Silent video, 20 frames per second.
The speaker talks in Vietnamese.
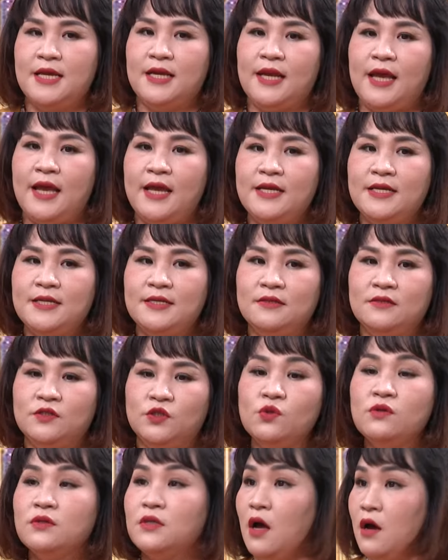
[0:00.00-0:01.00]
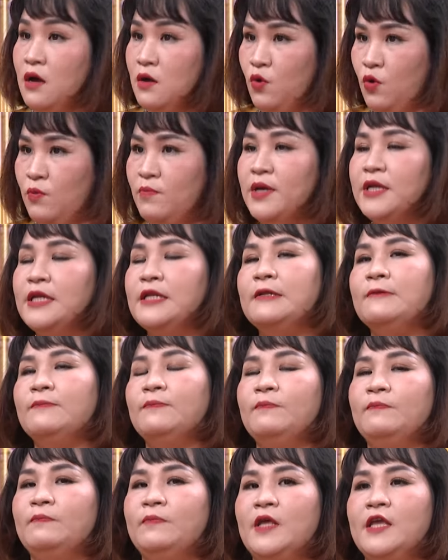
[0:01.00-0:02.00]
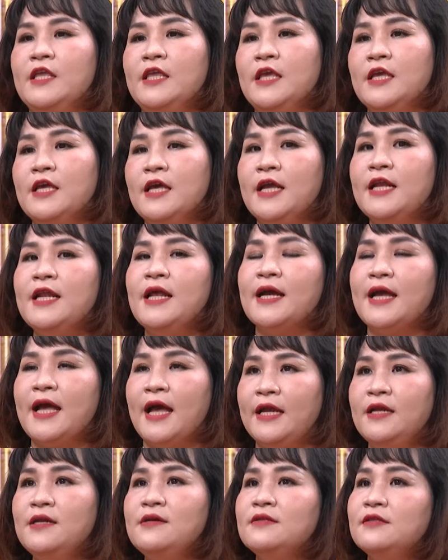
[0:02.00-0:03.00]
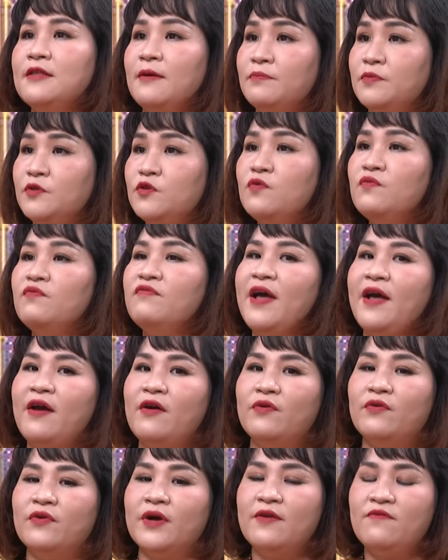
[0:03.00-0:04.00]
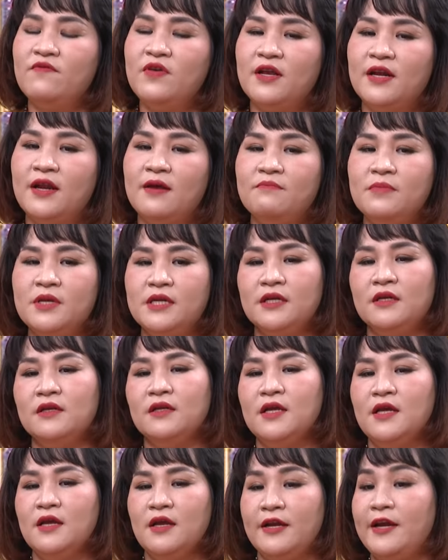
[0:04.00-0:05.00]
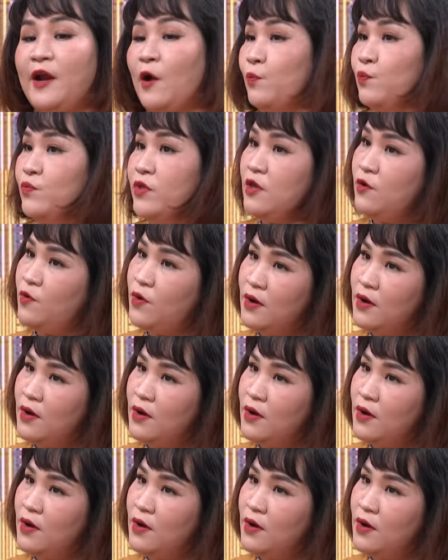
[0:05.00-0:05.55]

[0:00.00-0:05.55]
cái xuất thân của mình thì chị nghĩ là khải nên tập trung vào cái việc là mình đọc nhiều